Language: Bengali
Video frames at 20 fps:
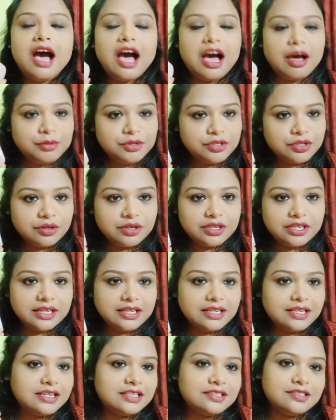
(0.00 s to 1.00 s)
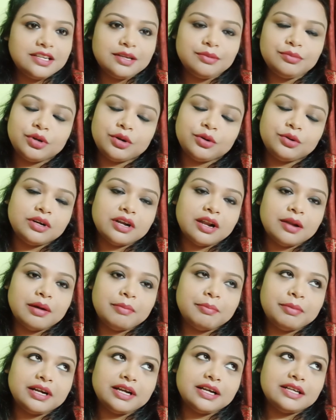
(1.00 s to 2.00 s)
আমি যখন এটা কিনেছিলাম তখন
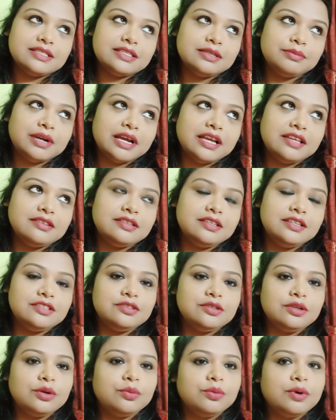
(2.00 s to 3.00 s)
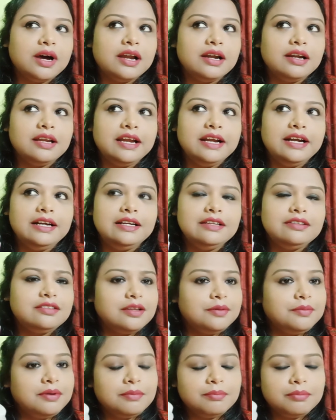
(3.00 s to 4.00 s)
আমার কাছে প্রাইস নিয়েছিল ওয়ান এইটটি
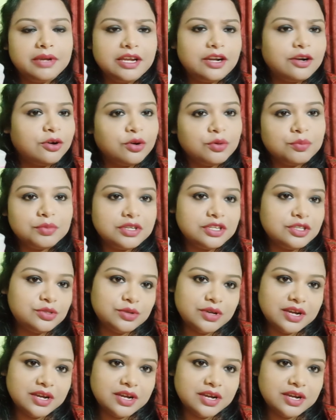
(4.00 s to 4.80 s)
সেভেন এরকম কিছু